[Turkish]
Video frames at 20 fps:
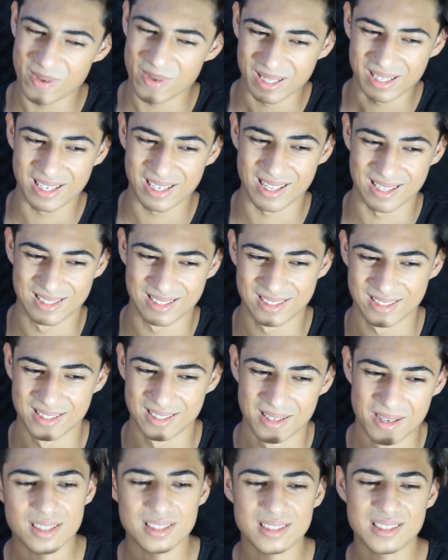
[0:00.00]
o bende kalsın.
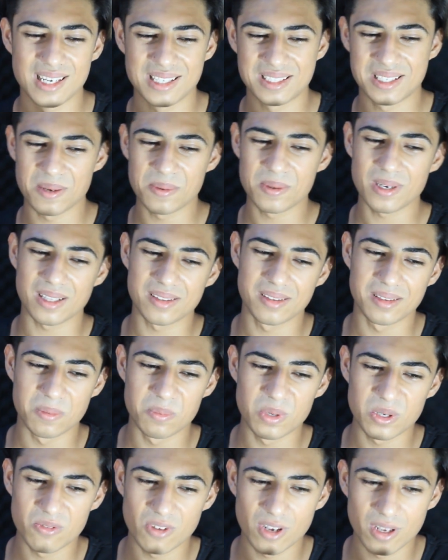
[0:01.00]
CS
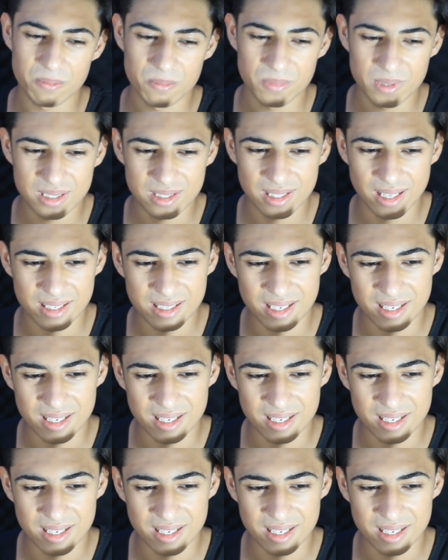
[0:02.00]
1.6'da 1 ve 1'de